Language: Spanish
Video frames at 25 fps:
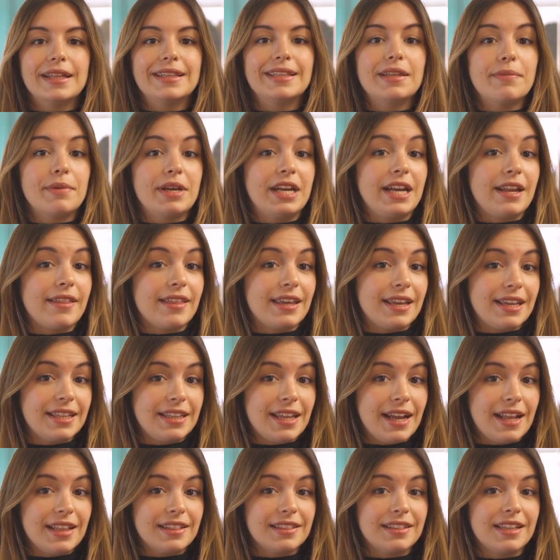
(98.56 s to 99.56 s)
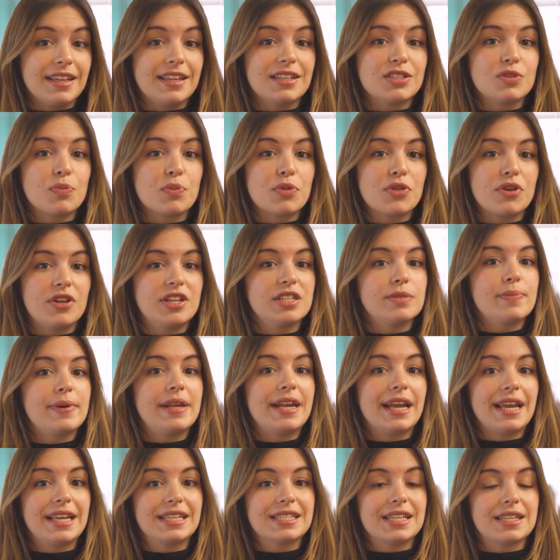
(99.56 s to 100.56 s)
De manera digital, tienes opciones
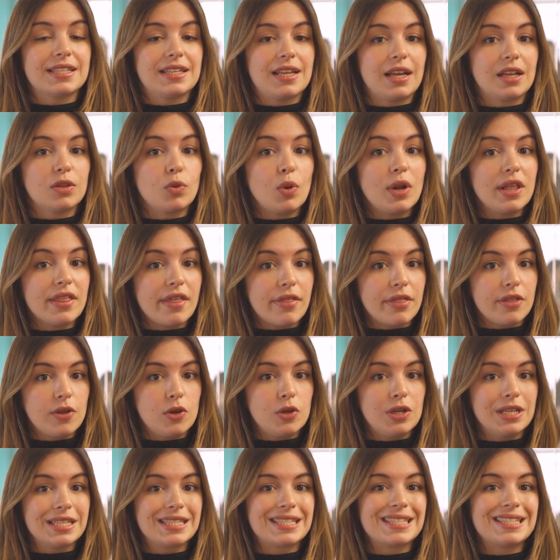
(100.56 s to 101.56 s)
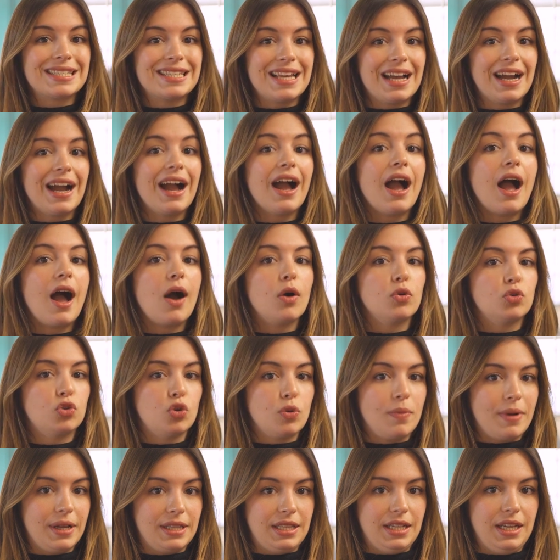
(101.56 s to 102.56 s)
para que estas actualizaciones se hagan
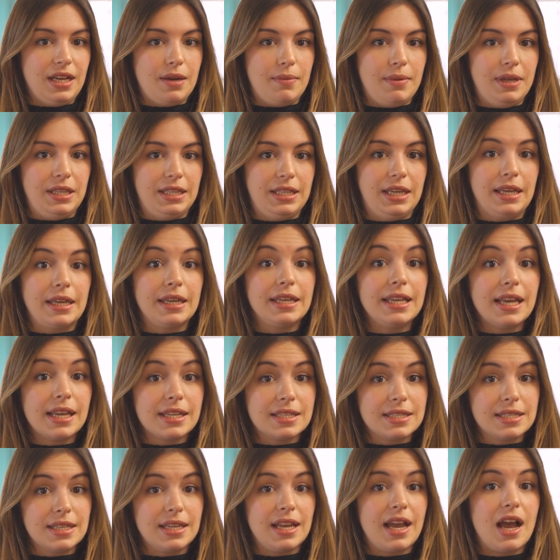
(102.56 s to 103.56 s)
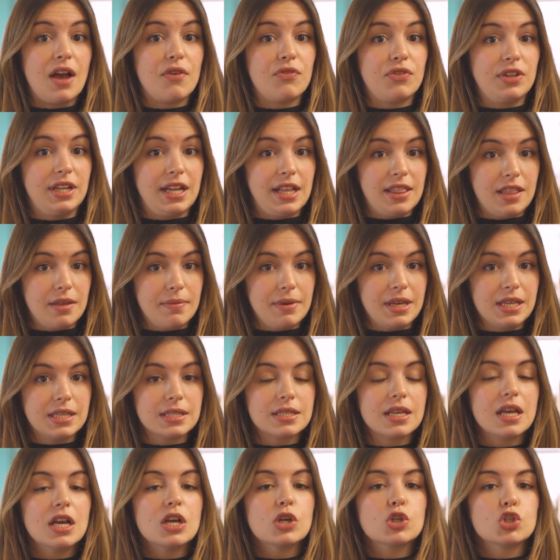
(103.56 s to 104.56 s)
automáticamente y así a final de
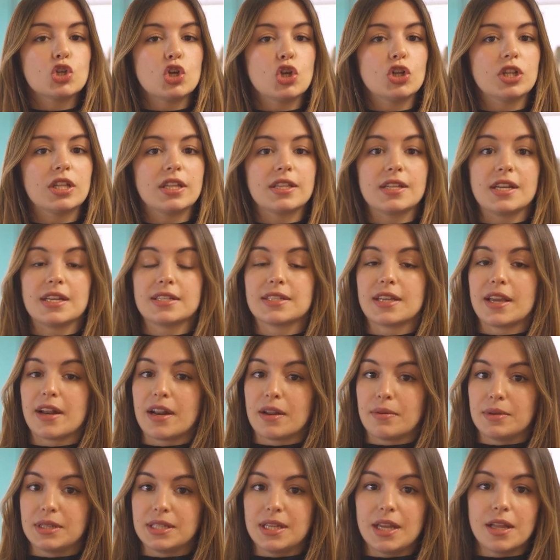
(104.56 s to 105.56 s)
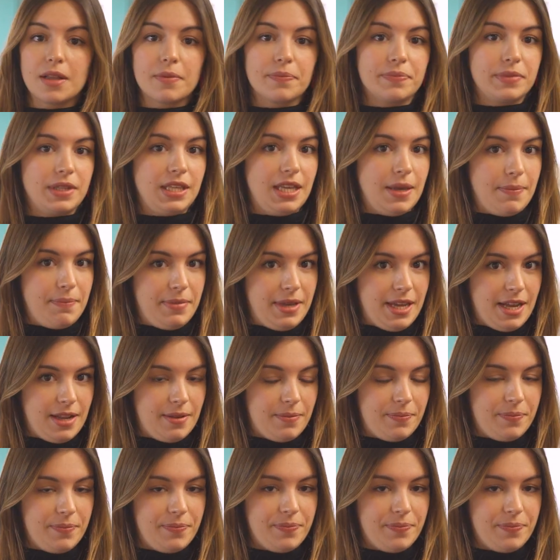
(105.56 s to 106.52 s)
mes solo tendrás que revisar y enviar.